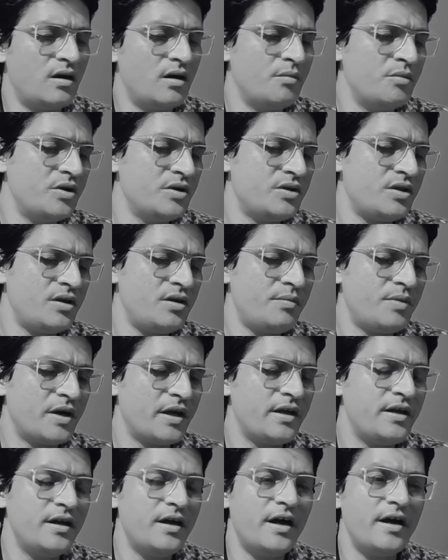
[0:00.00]
हम इतनी
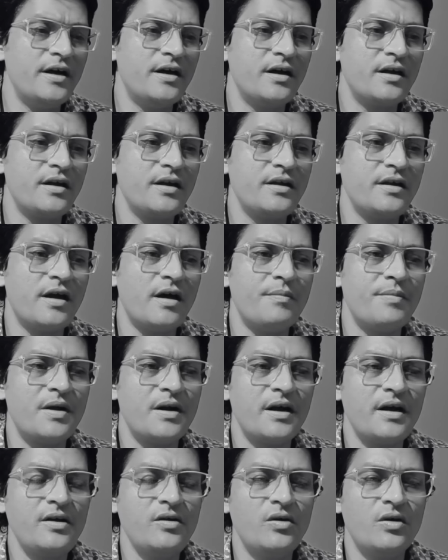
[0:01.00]
पढ़ाई लिखाई करके यहाँ
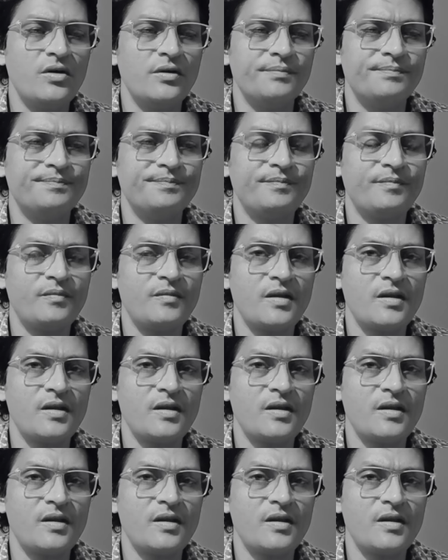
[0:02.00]
पर आए और